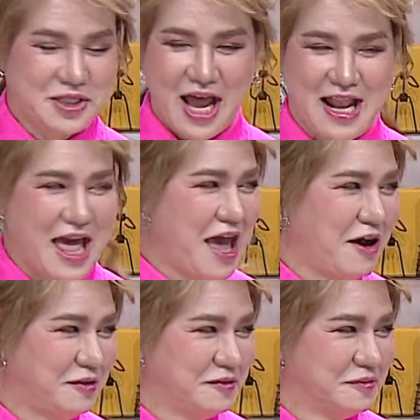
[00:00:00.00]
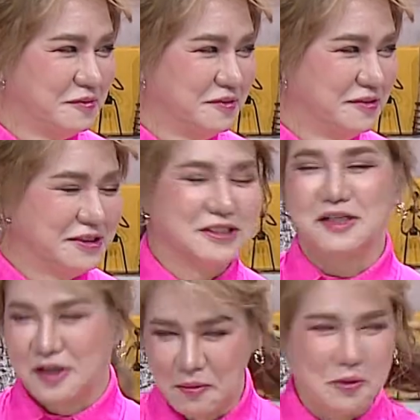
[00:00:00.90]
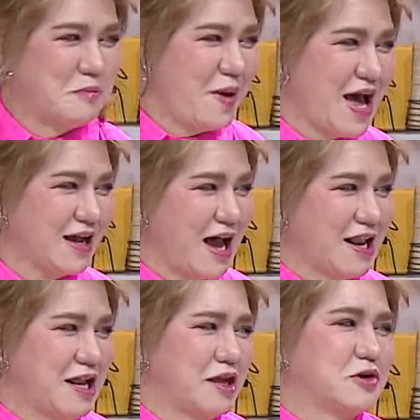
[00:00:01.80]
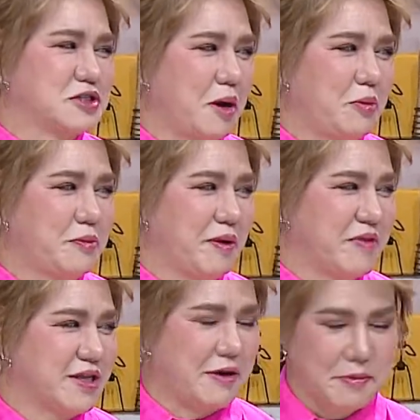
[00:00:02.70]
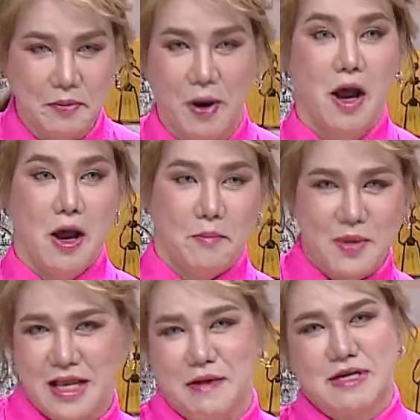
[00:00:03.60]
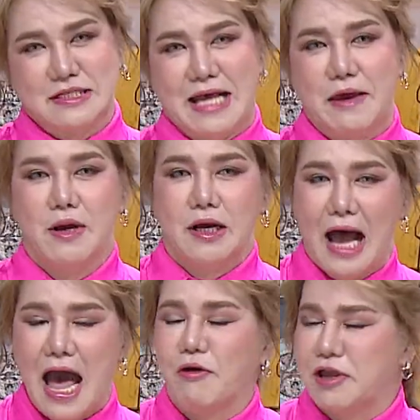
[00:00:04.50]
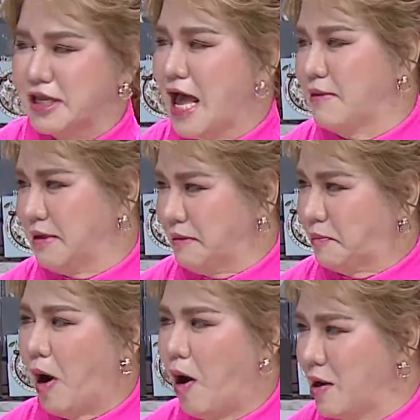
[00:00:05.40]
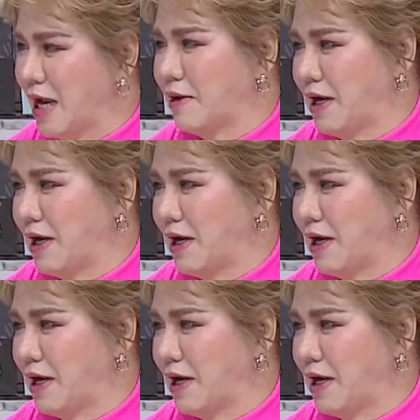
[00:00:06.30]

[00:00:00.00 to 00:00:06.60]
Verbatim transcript: อุ้ยตายแล้ว จริง ๆ ขอบคุณมากค่ะหลายๆคนชอบพูดแบบนี้ทำให้พี่แบบมีกำลังใจเอาง่ายๆพอเรา